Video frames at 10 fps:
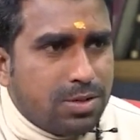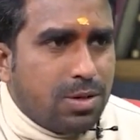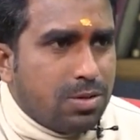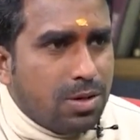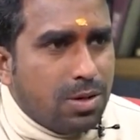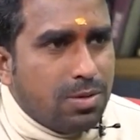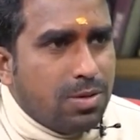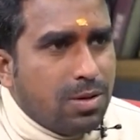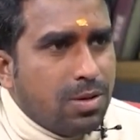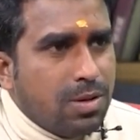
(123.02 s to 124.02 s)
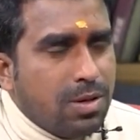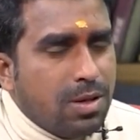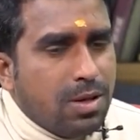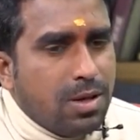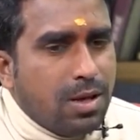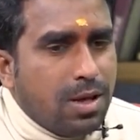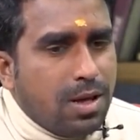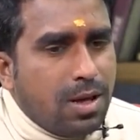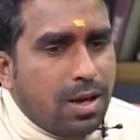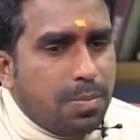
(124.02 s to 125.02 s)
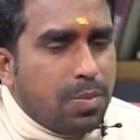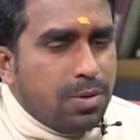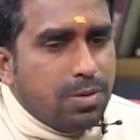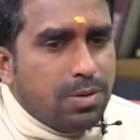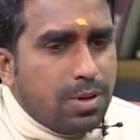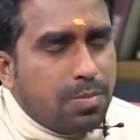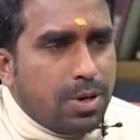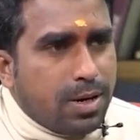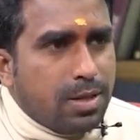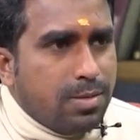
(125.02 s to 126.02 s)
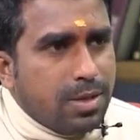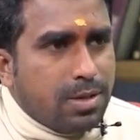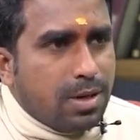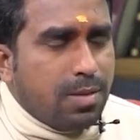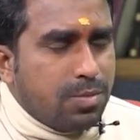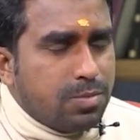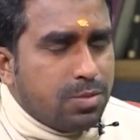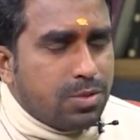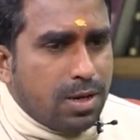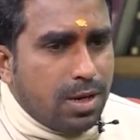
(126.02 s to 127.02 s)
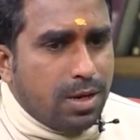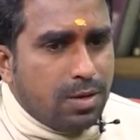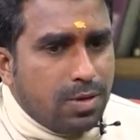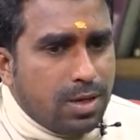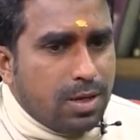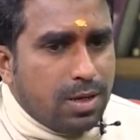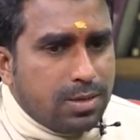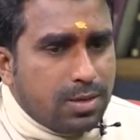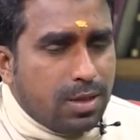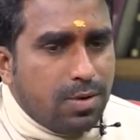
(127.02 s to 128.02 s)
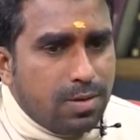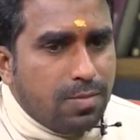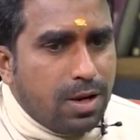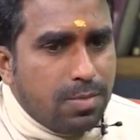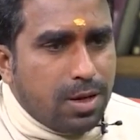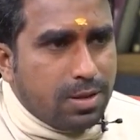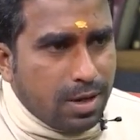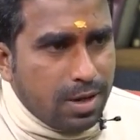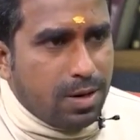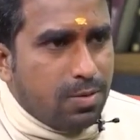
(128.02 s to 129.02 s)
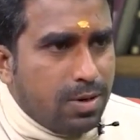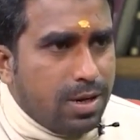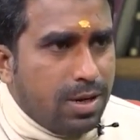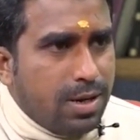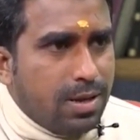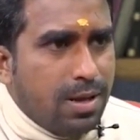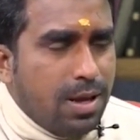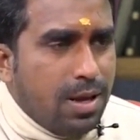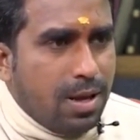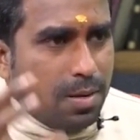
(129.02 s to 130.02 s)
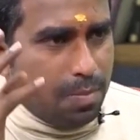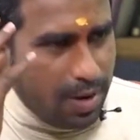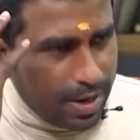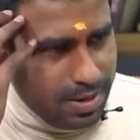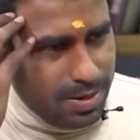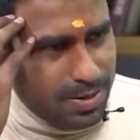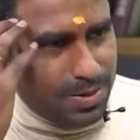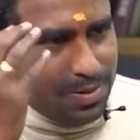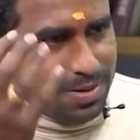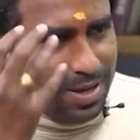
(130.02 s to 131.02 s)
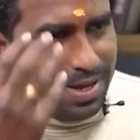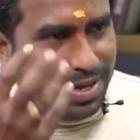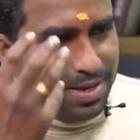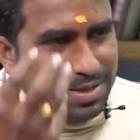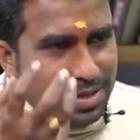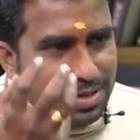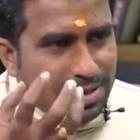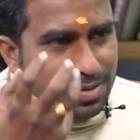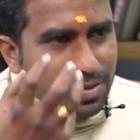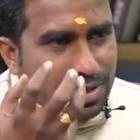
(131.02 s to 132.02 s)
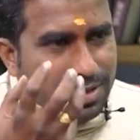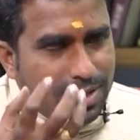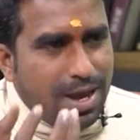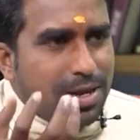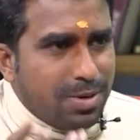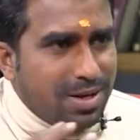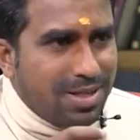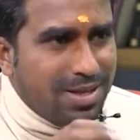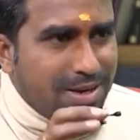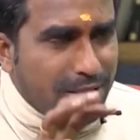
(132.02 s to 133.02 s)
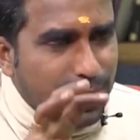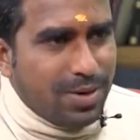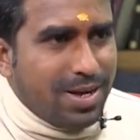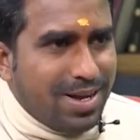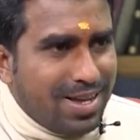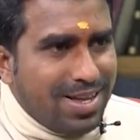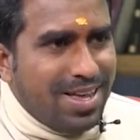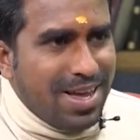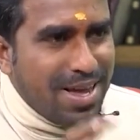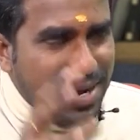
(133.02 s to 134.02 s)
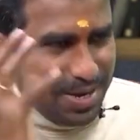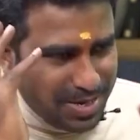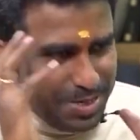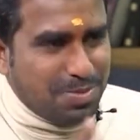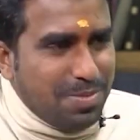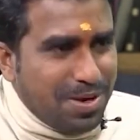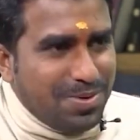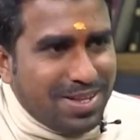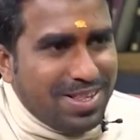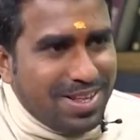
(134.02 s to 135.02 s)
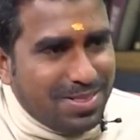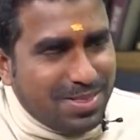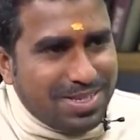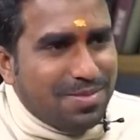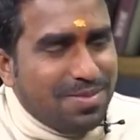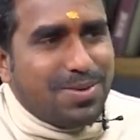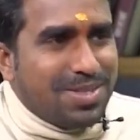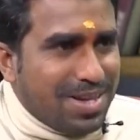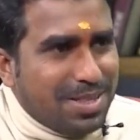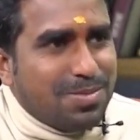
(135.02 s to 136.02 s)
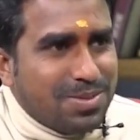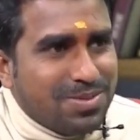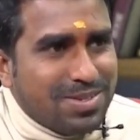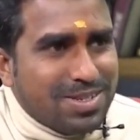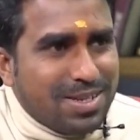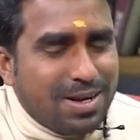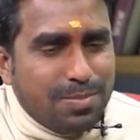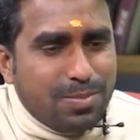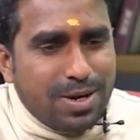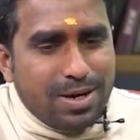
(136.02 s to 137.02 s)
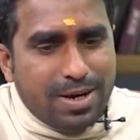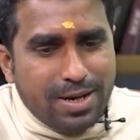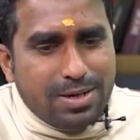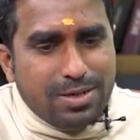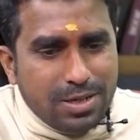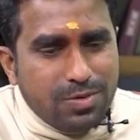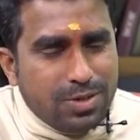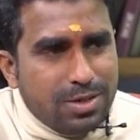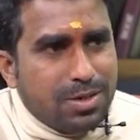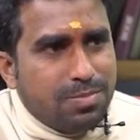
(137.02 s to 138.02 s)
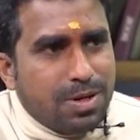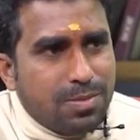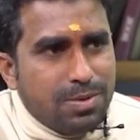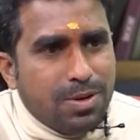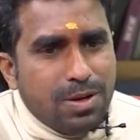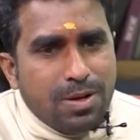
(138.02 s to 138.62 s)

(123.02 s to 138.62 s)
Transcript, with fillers: వచ్చిన కొత్తలో అప్పుడు అప్పుడు అర్థమైంది నాకు అప్పుడు పుస్తకాలు ఎక్కువ చదవడం వల్ల మనకు తెలియకుండానే మైండ్లో ఒక జ్ఞానం అనేది నిగూఢంగా నిక్షిప్తమై ఉంటుంది అనేది చదివిన కొద్ది అర్థమవుతుంటుంది అంటే ఎప్పుడైనా డైరెక్టర్ సిచ్యువేషన్ చెప్పినప్పుడు